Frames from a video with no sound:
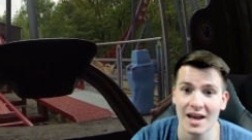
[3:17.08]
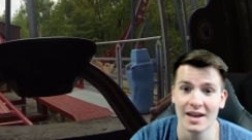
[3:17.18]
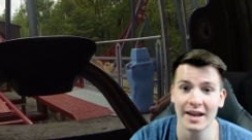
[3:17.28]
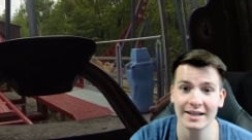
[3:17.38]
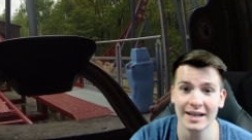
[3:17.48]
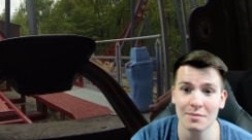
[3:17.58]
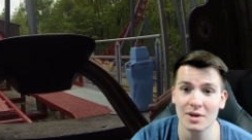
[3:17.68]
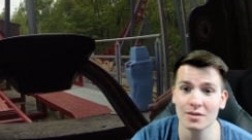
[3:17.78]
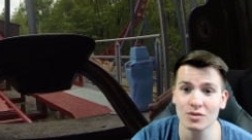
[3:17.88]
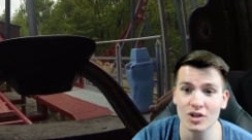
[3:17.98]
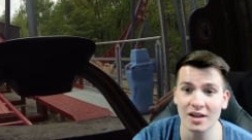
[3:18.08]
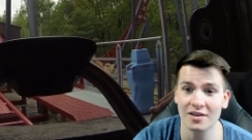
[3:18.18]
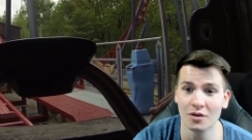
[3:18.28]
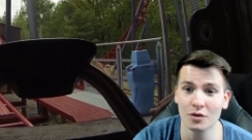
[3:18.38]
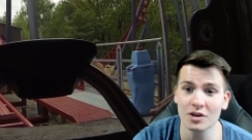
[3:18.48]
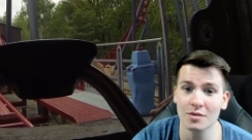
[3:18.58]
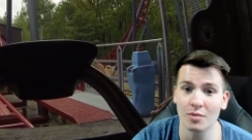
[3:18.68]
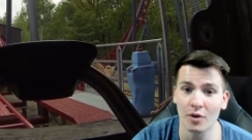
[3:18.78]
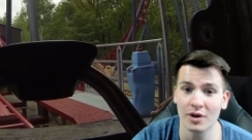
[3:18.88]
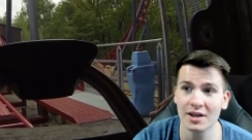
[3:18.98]
Nachdem im
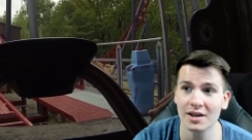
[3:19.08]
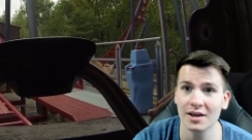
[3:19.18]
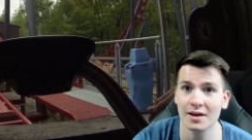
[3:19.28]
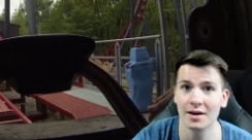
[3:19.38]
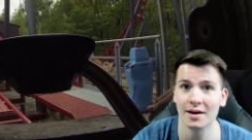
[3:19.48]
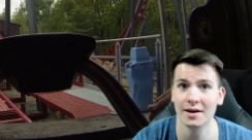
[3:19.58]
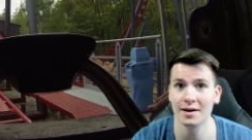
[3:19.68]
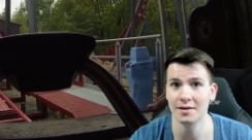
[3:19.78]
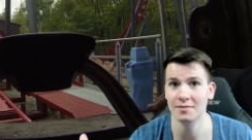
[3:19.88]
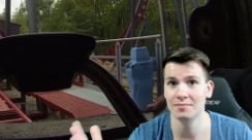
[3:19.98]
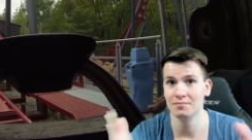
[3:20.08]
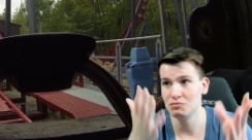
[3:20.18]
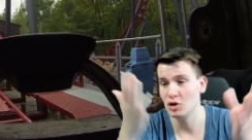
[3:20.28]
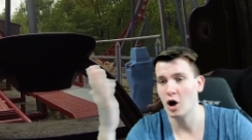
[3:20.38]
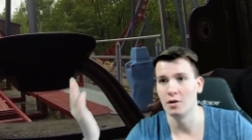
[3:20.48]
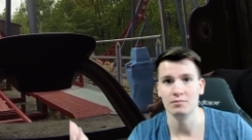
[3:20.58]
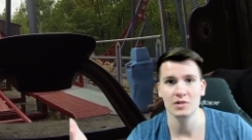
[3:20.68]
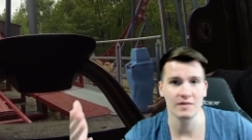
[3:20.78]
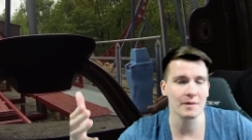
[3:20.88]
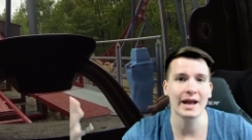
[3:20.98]
Stationsgebäude, äh, ja,
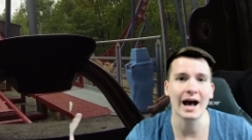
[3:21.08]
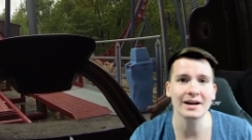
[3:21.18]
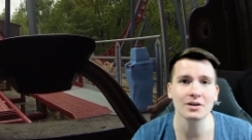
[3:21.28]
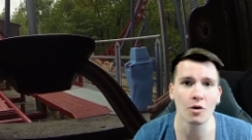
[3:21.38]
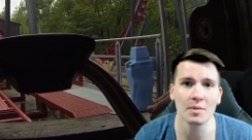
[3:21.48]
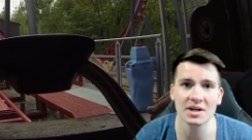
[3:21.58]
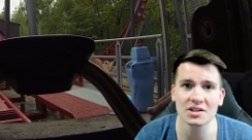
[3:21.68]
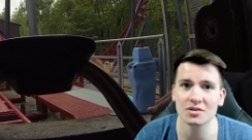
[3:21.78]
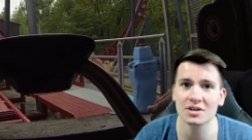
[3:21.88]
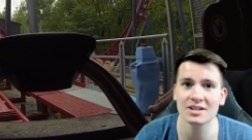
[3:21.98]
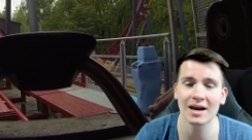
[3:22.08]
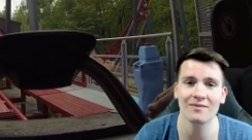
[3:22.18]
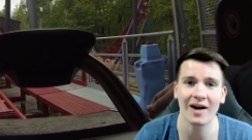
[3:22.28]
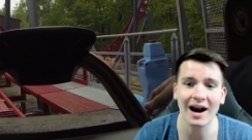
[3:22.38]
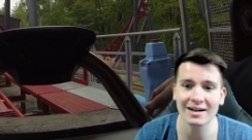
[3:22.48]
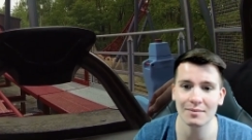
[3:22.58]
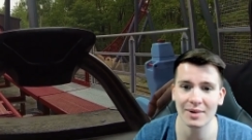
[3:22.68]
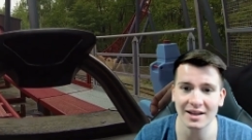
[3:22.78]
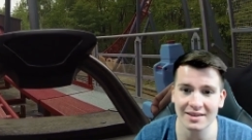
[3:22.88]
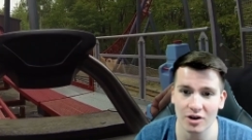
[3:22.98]
wenn man da angekommen ist und in seinem Wagen dann
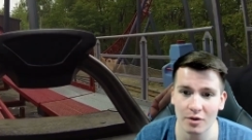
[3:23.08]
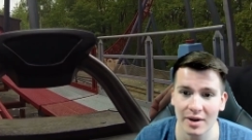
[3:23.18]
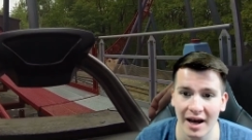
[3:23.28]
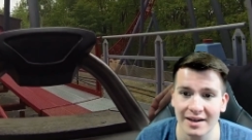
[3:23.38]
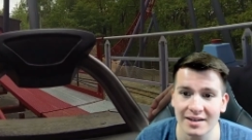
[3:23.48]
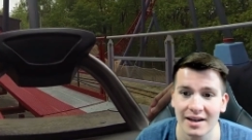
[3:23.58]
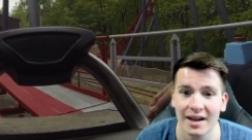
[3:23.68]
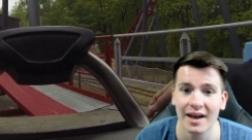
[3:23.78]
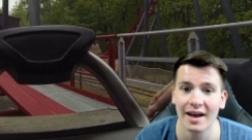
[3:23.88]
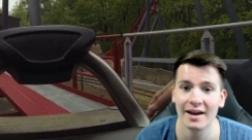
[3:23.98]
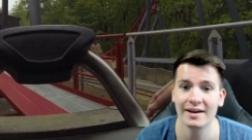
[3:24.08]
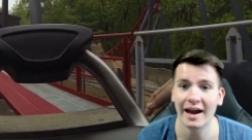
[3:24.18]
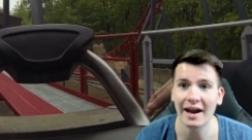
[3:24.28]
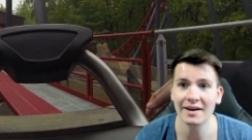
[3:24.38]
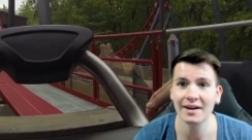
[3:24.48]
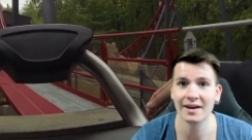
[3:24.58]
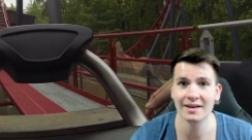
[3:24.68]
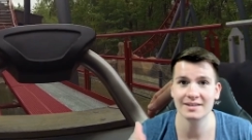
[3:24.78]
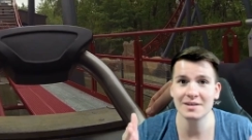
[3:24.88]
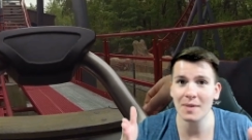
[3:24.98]
Platz genommen hat, dann äh,
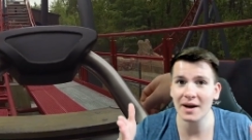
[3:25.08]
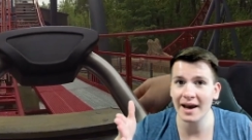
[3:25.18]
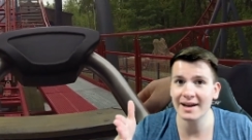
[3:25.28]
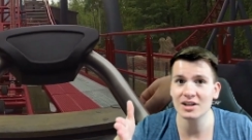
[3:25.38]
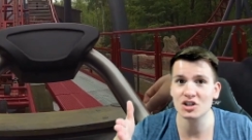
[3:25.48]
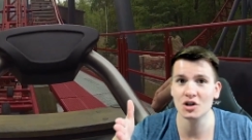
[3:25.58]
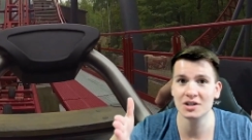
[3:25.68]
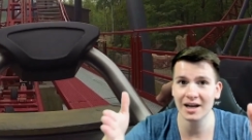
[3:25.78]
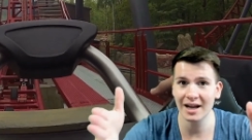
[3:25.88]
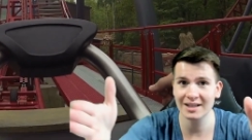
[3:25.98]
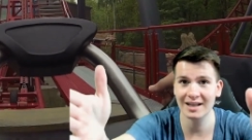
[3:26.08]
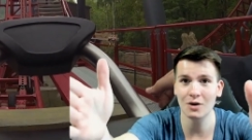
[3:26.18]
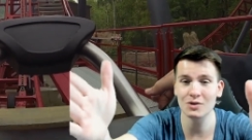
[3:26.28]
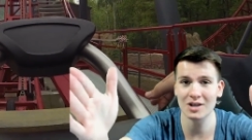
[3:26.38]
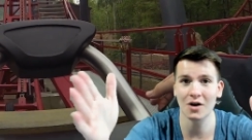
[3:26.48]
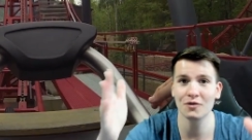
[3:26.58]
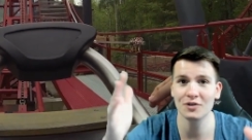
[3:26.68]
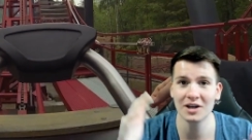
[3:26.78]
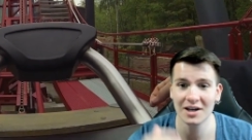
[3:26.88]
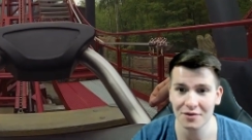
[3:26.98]
sieht man eigentlich schon direkt raus auf
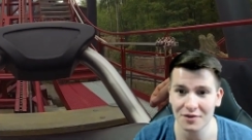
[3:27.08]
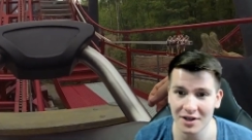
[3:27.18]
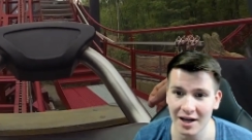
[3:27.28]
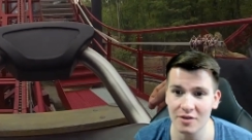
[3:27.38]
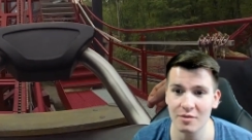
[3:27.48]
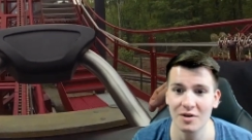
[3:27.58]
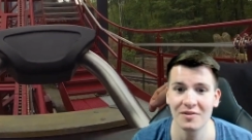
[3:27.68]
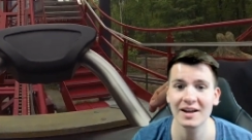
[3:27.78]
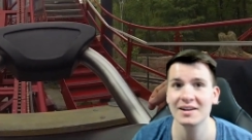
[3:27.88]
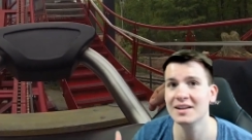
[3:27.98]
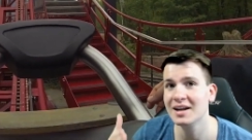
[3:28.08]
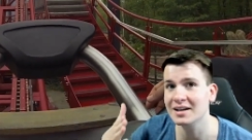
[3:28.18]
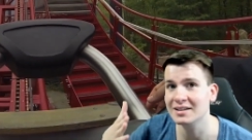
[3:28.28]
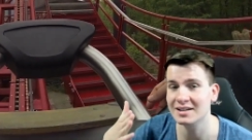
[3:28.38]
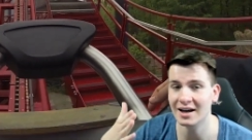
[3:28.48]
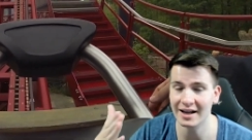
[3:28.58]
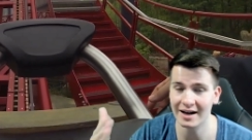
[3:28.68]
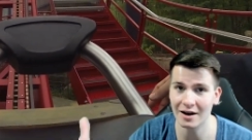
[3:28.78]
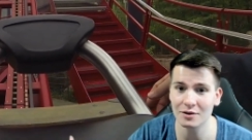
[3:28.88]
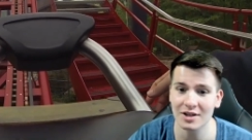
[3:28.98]
den Lifthill, also man fährt direkt äh,
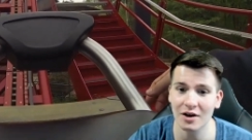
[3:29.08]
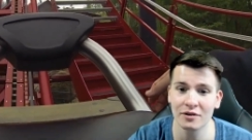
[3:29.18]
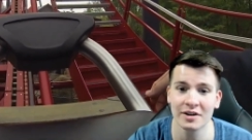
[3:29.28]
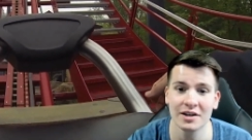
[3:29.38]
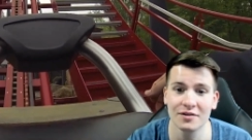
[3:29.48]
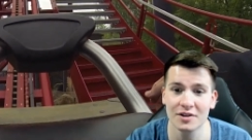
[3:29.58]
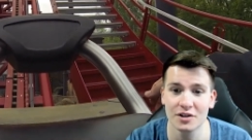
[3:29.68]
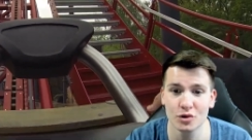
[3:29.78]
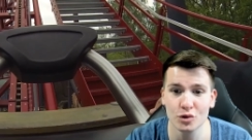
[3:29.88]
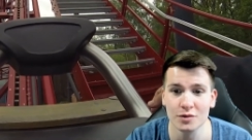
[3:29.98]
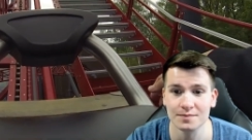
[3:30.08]
raus auf den Lifthill zu